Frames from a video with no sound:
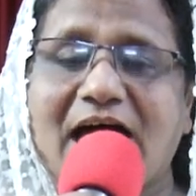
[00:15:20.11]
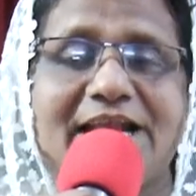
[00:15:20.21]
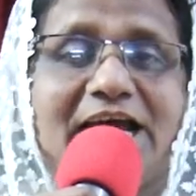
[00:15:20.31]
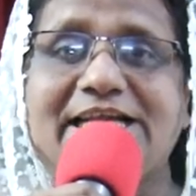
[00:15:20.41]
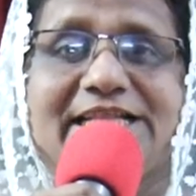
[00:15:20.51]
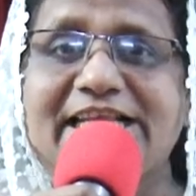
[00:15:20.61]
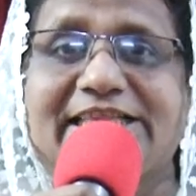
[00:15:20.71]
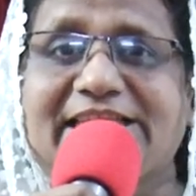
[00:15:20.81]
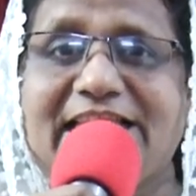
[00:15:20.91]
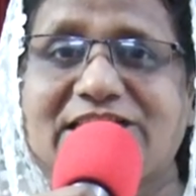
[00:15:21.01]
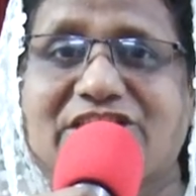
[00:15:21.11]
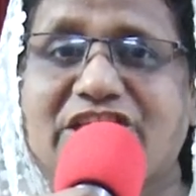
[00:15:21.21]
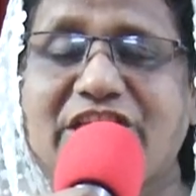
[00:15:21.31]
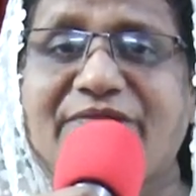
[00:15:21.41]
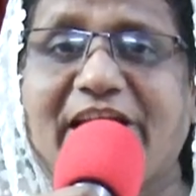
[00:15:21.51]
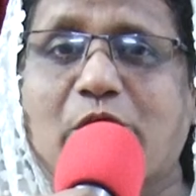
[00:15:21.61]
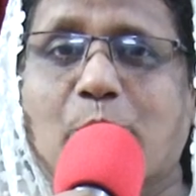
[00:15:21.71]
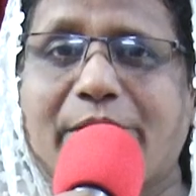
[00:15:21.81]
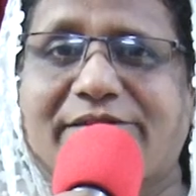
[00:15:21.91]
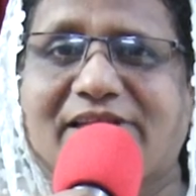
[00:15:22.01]
ஆனால் நித்திய ஜீவனை
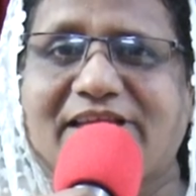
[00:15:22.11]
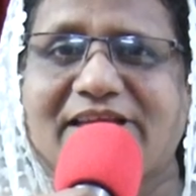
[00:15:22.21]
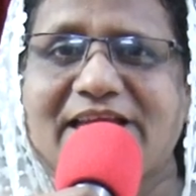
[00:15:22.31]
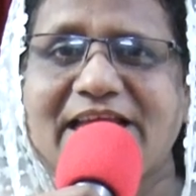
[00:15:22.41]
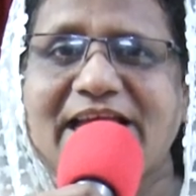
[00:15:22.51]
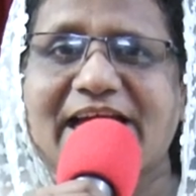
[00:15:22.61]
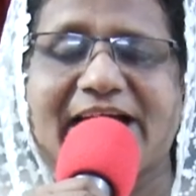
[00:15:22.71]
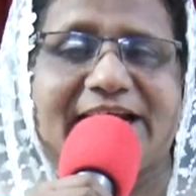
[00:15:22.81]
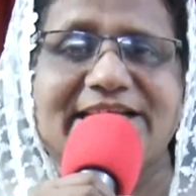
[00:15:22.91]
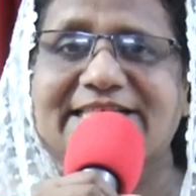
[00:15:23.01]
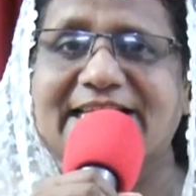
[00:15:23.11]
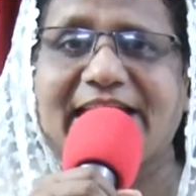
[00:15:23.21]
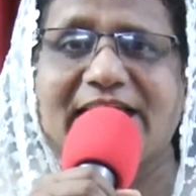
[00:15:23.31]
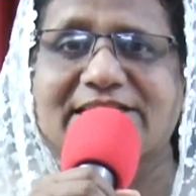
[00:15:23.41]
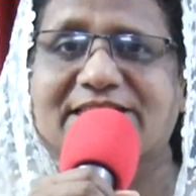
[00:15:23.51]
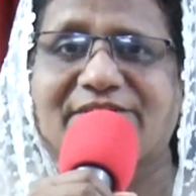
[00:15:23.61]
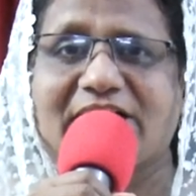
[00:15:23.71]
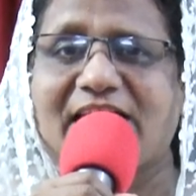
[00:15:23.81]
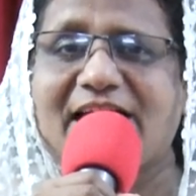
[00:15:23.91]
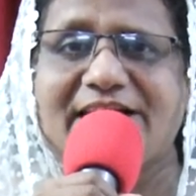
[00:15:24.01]
குறித்து
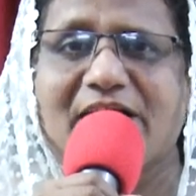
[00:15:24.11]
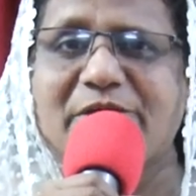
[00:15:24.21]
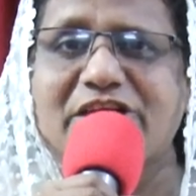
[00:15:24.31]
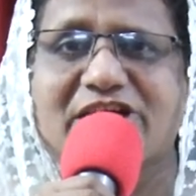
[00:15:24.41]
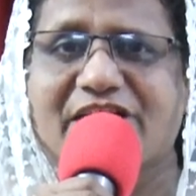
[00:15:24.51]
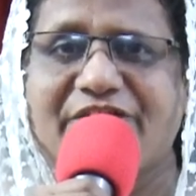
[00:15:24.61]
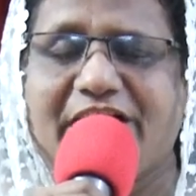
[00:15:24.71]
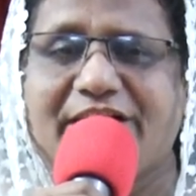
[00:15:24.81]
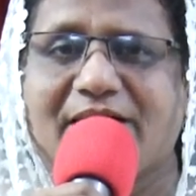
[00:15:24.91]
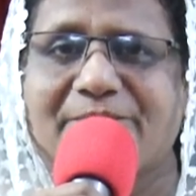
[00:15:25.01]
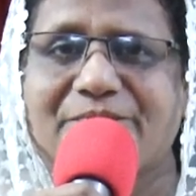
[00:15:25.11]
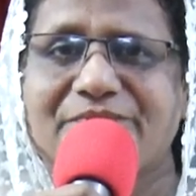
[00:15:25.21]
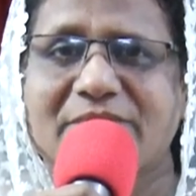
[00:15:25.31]
கரிசனையற்றவர்களாய் நாம் இருக்க வேண்டாம்